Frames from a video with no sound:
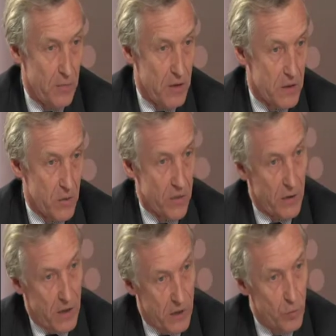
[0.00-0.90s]
mais sinon il y
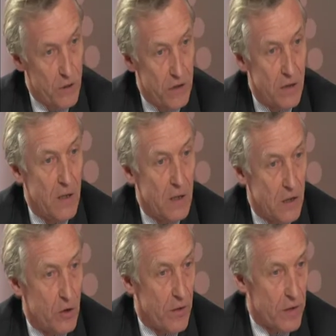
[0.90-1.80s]
aura un audit qui
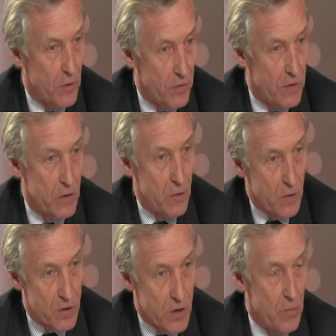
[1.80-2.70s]
devra être fait de
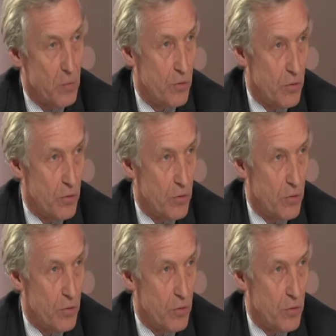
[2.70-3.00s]
l'ensemble